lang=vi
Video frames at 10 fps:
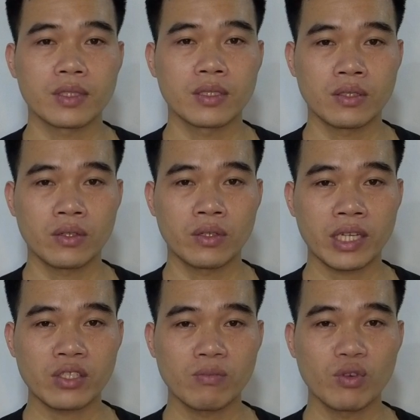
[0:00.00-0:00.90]
Rồi
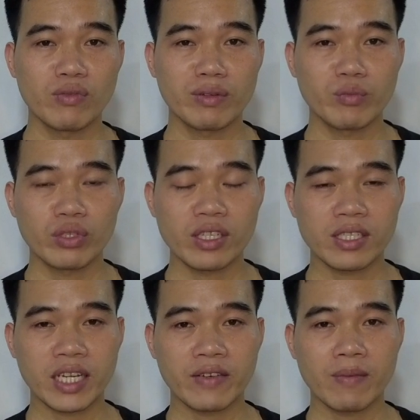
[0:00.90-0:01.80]
cách số 4 mà mình muốn chia
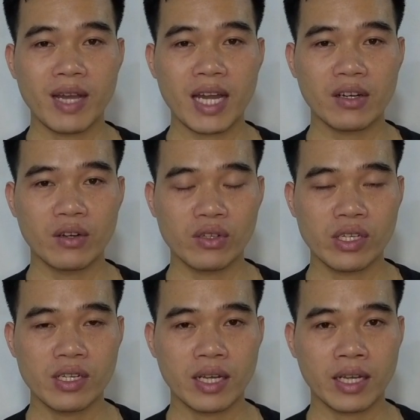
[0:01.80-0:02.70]
sẻ với các bạn đó
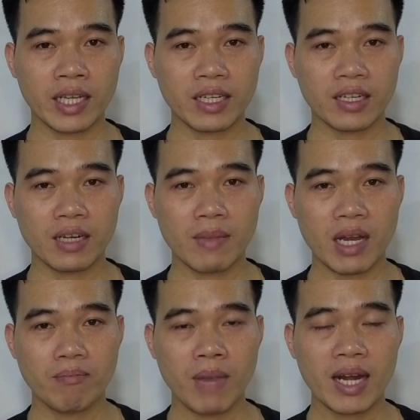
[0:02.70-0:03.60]
chính là cách các
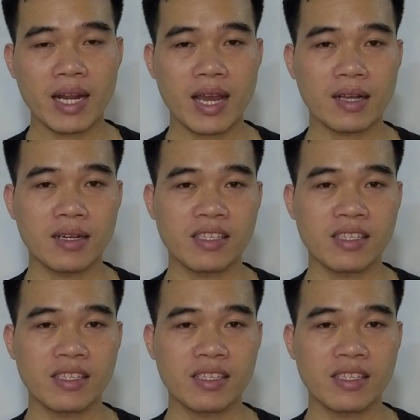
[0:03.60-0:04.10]
bạn bán hàng ở